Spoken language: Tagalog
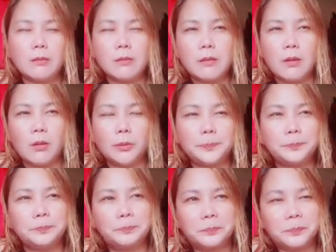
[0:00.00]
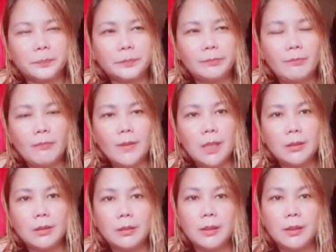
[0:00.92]
So,
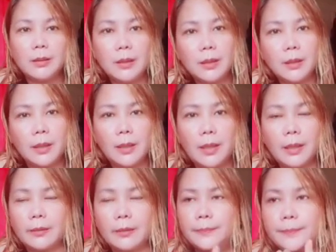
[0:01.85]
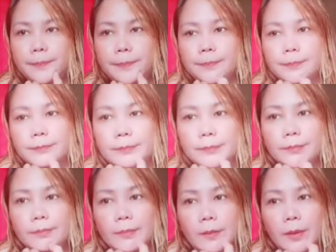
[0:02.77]
hindi nga lang
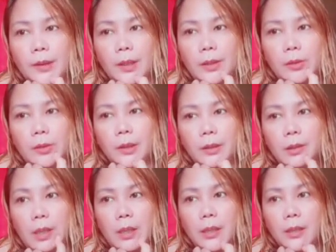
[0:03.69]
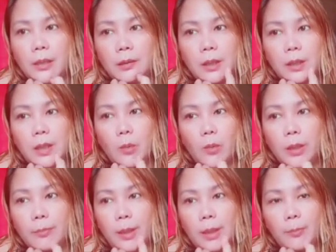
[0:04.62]
ganun kadaling
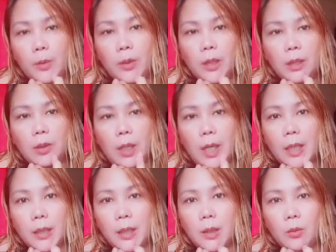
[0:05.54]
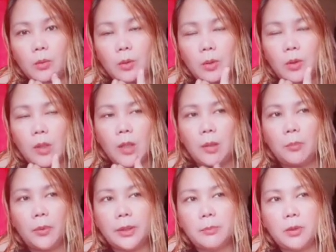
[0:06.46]
gawin na mag-upload araw-araw.
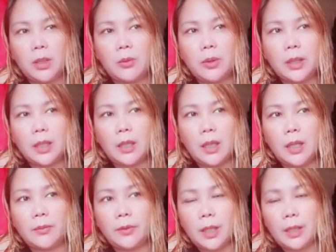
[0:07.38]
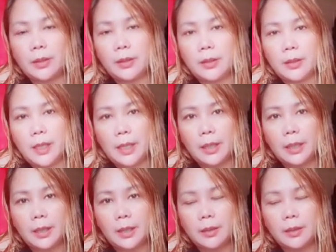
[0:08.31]
Pwede mong gawing every other day.